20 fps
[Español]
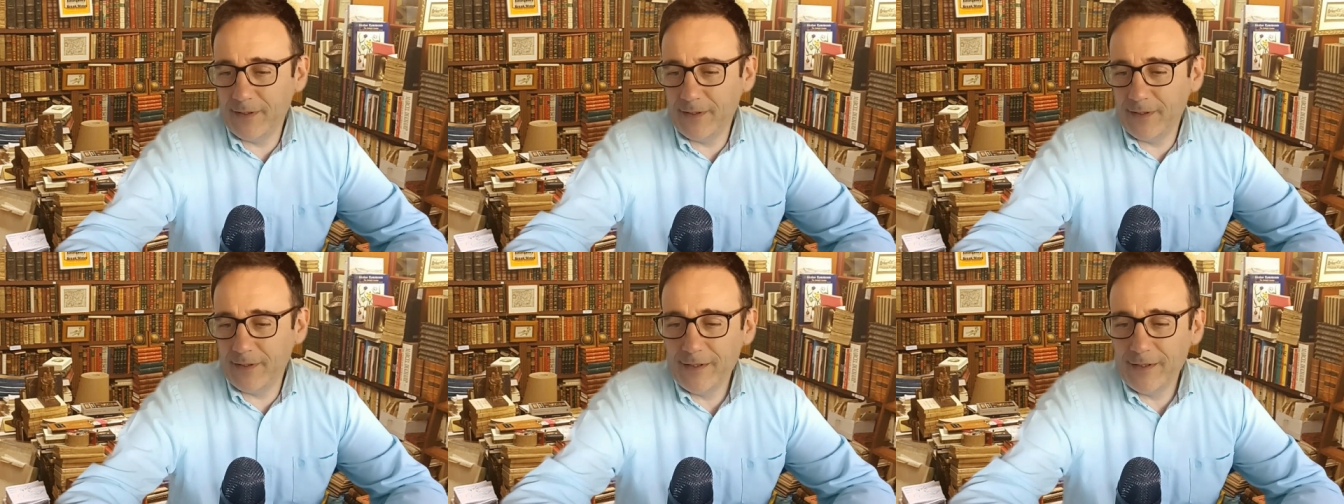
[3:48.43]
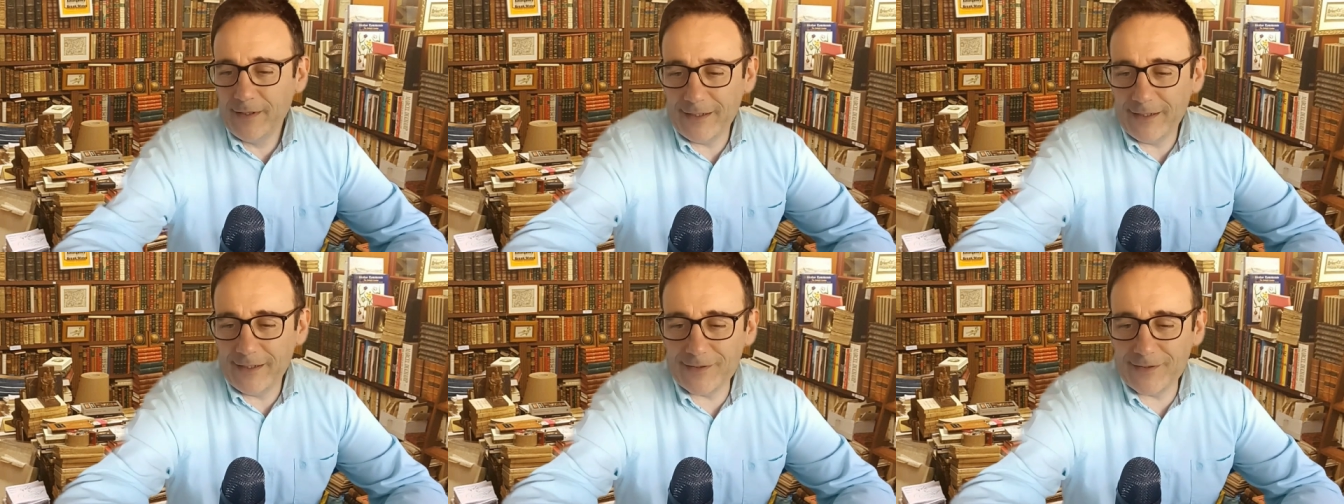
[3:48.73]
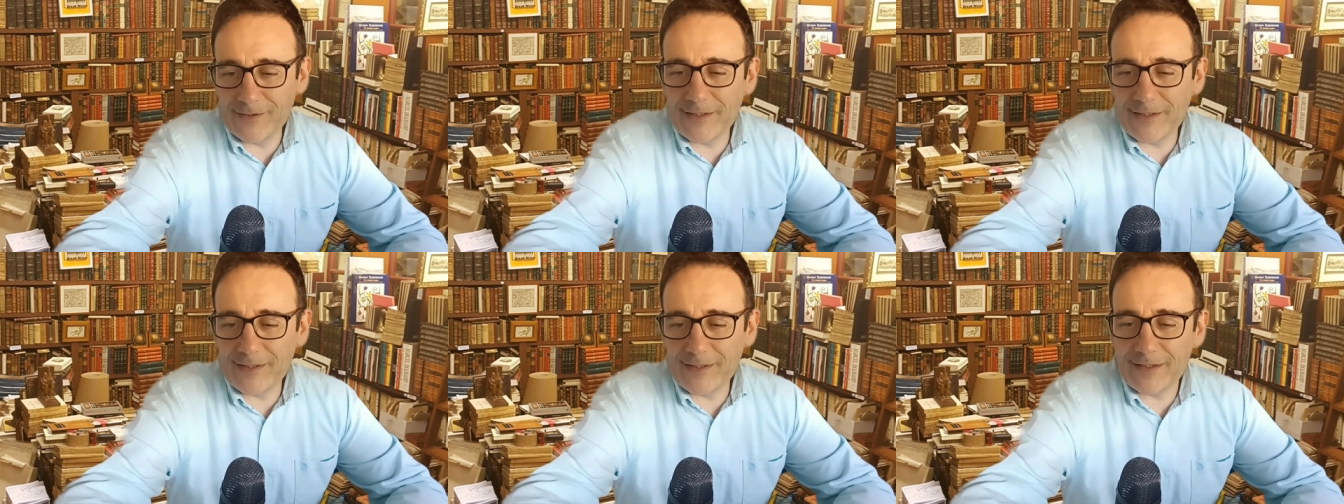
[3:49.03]

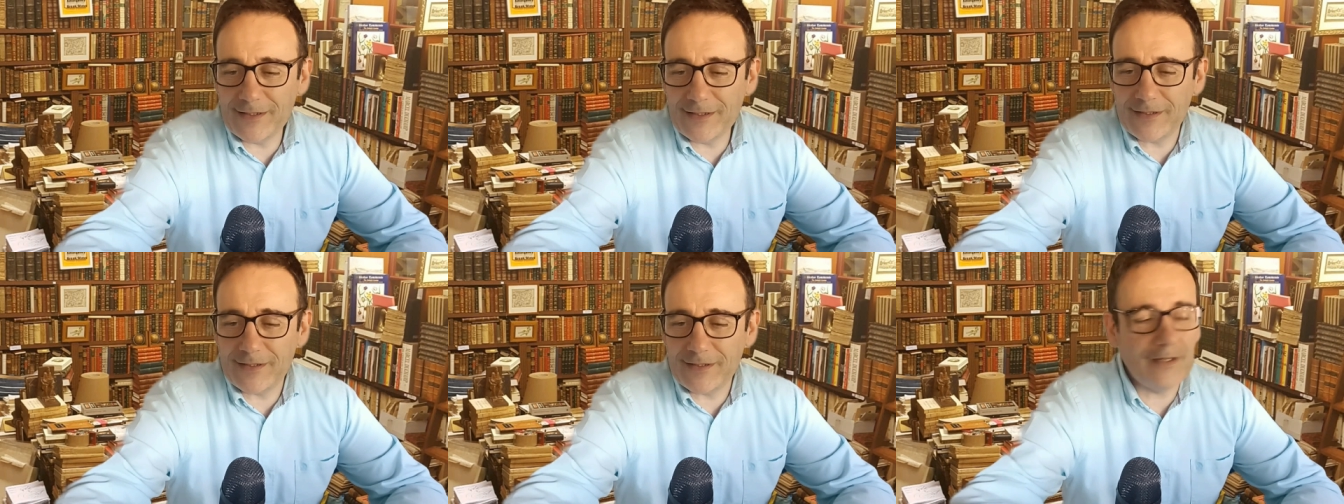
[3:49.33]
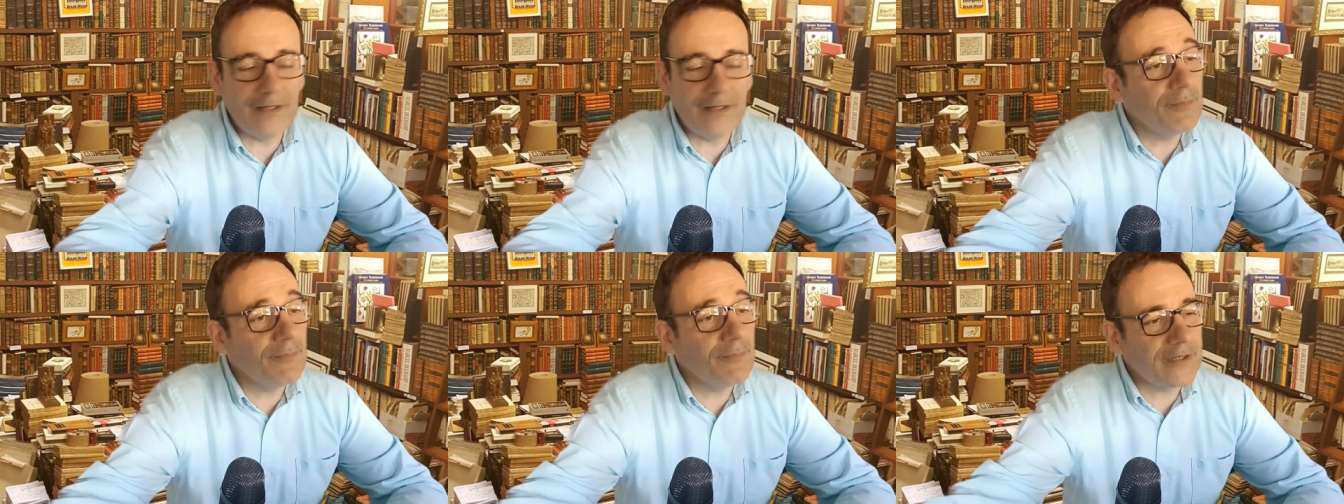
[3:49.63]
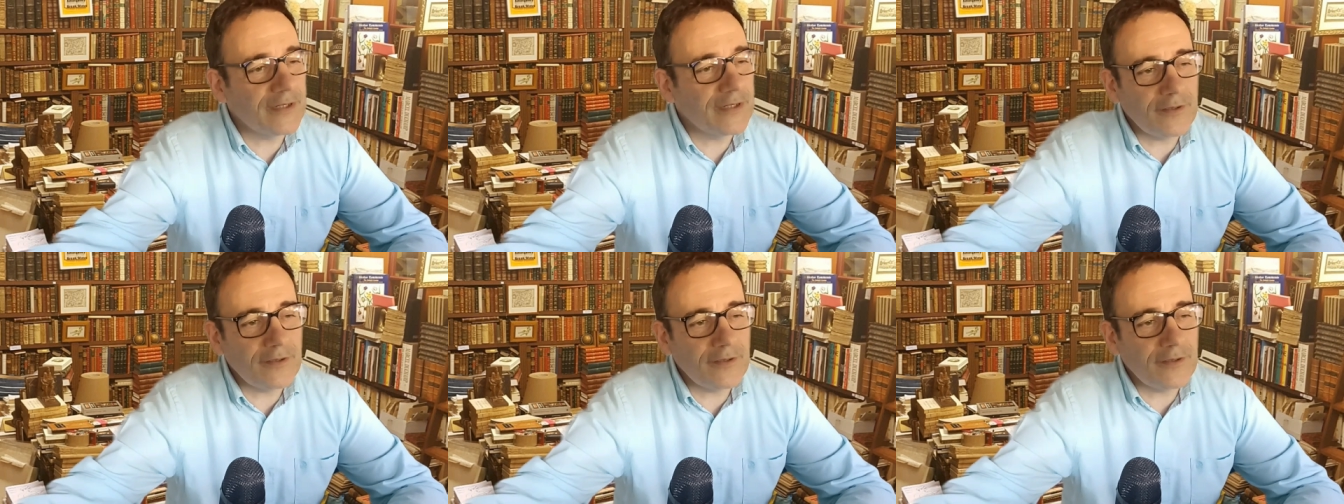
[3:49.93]
Entonces, eh, pues eso,
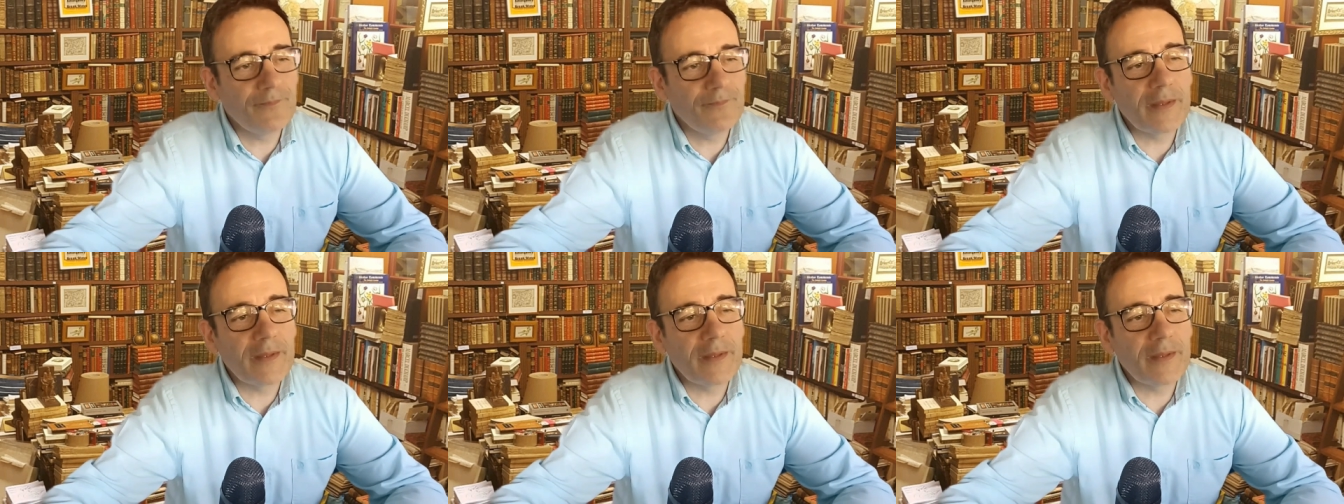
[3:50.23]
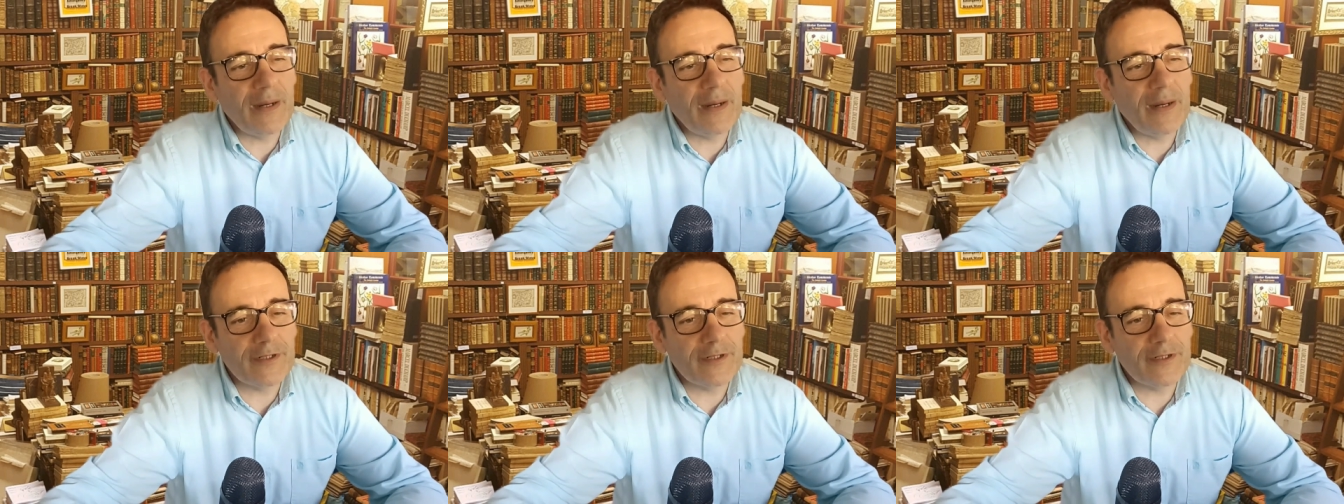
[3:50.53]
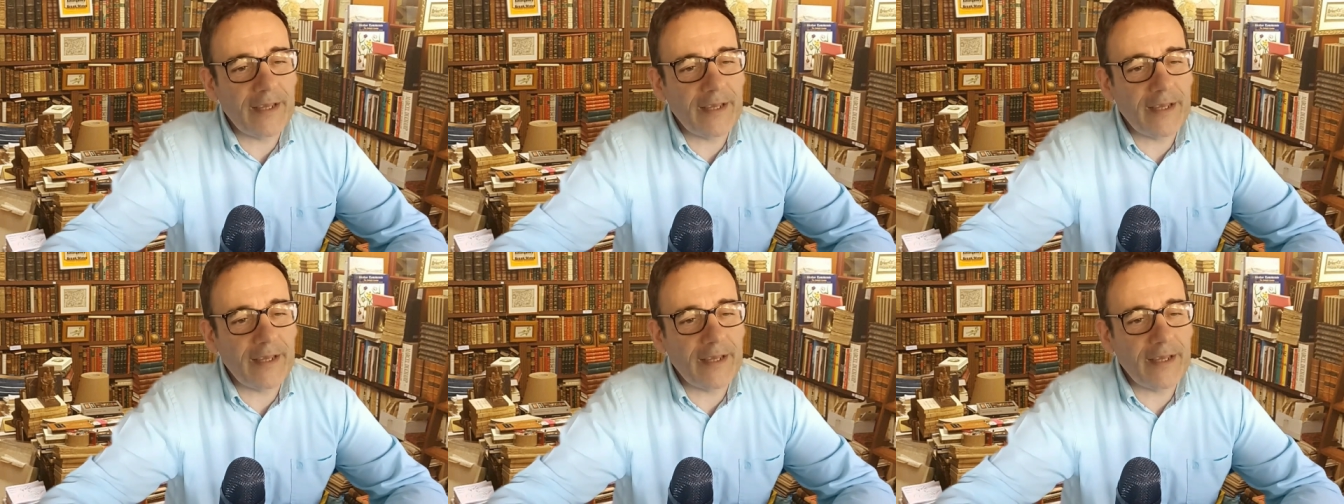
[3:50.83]
vamos allá.